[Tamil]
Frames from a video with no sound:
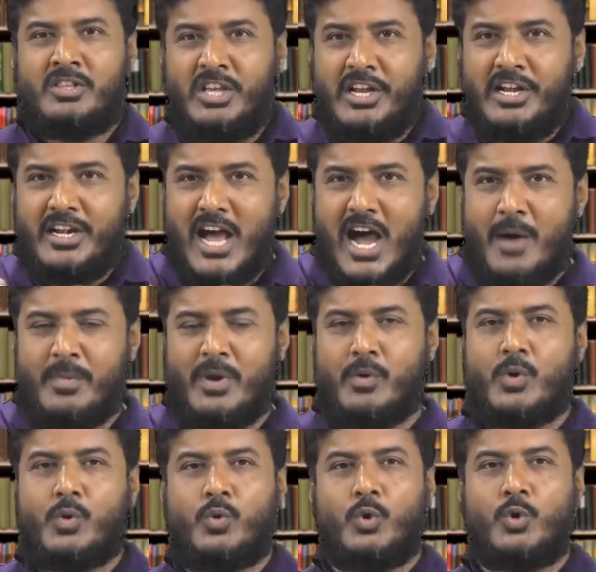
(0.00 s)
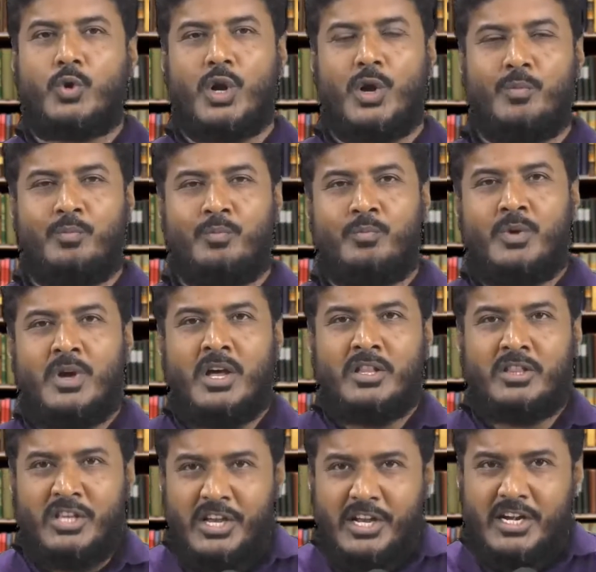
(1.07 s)
தீண்டாமை ஒரு குற்றம்
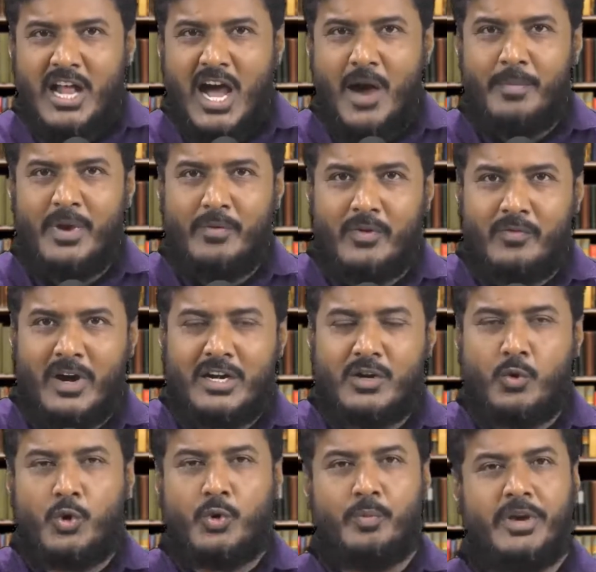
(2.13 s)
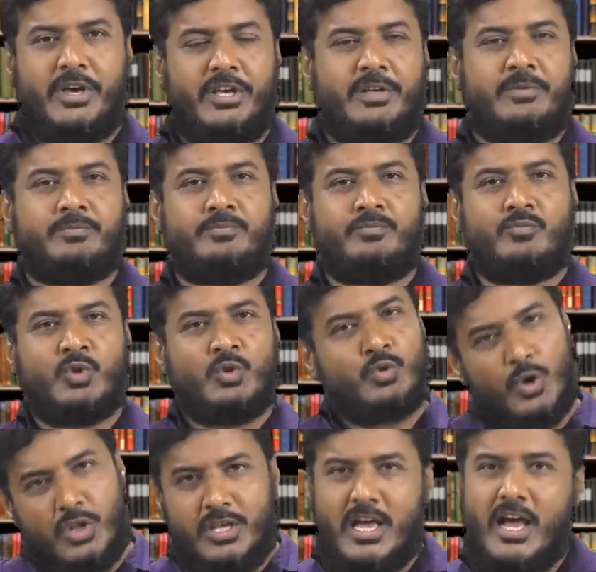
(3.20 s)
தீண்டாமை ஒரு வன்கொடுமை
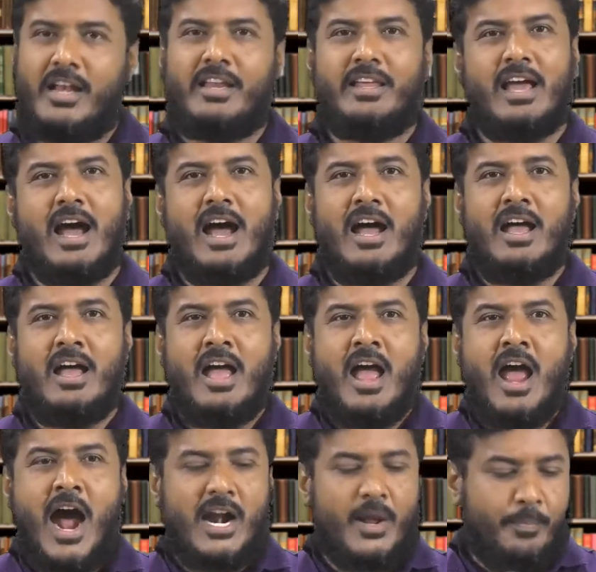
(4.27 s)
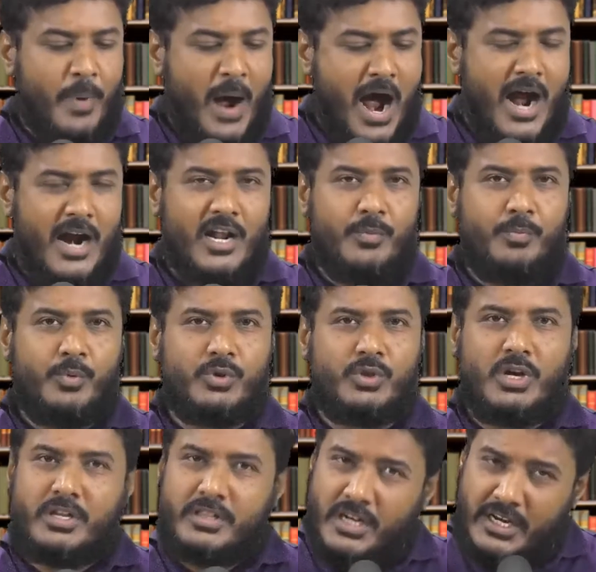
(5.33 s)
சொல்லுதியா இல்லையா அட பாட
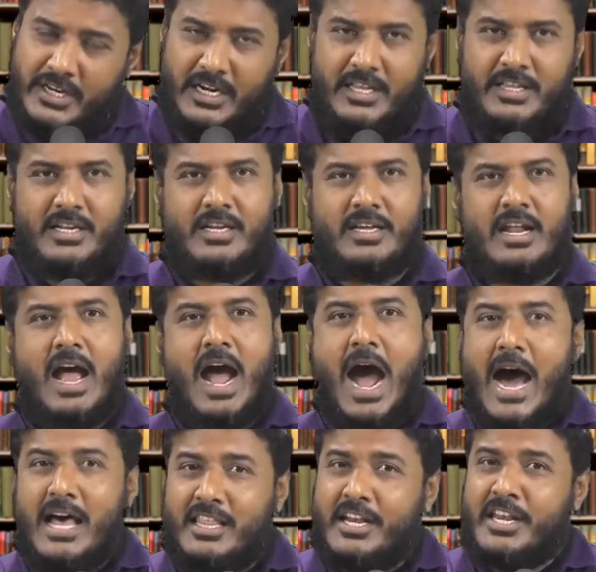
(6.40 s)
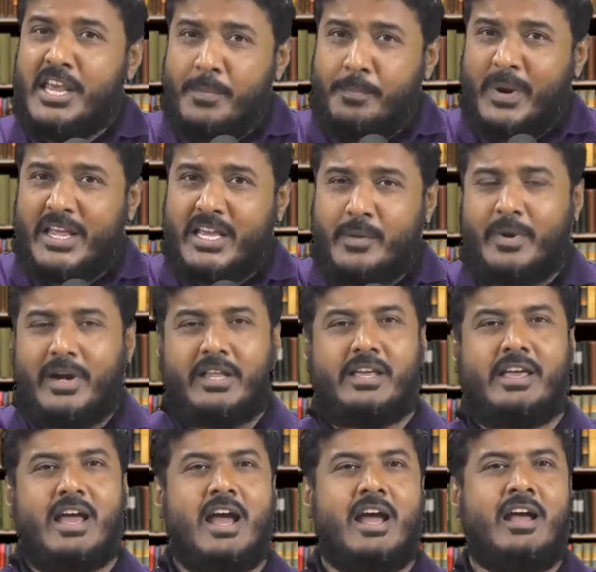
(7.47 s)
புத்தகத்தில் நீ எழுதியிருக்கிற அதை நீ படிக்க
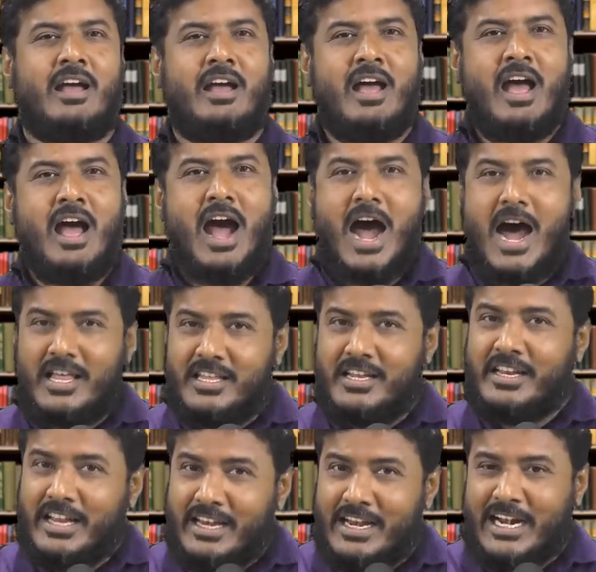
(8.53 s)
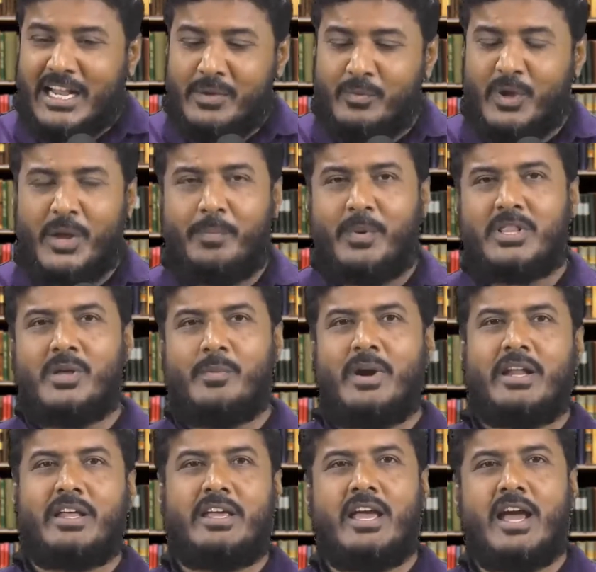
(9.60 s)
மாட்டேங்கிய அதை நீ நடைமுறைப்படுத்த
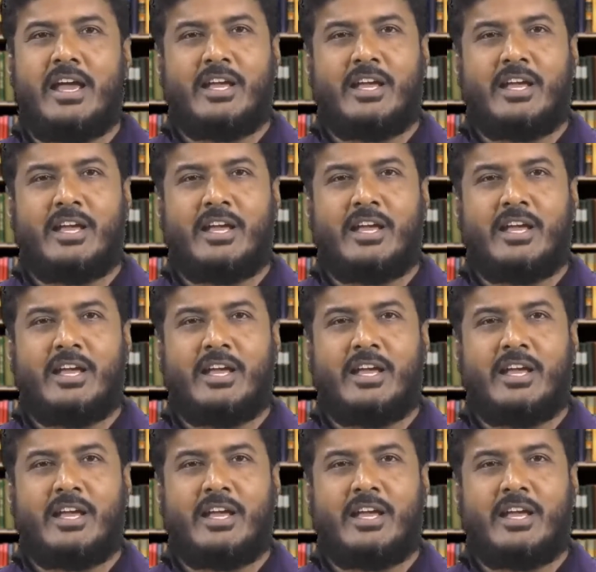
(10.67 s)
மாட்டேங்கிய